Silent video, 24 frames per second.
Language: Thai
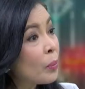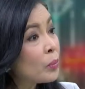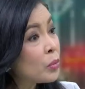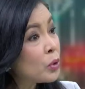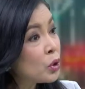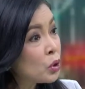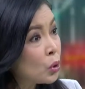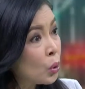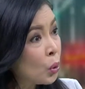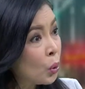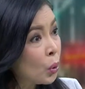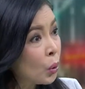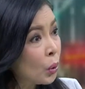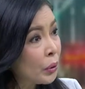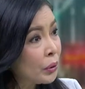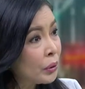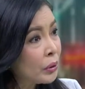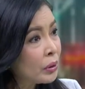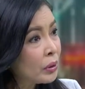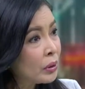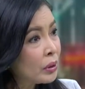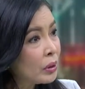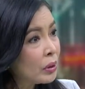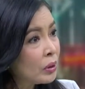อบโจท
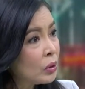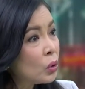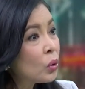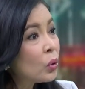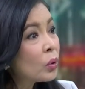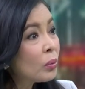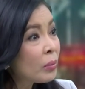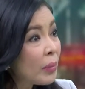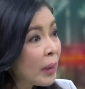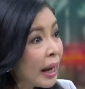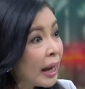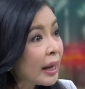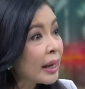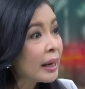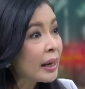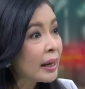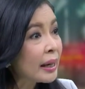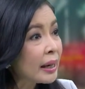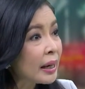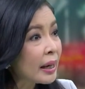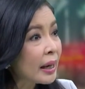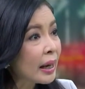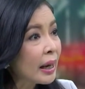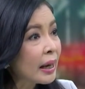ย์ยุคใหม่
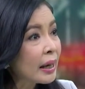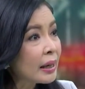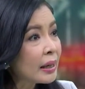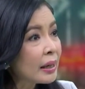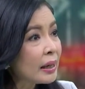เลยนะคะ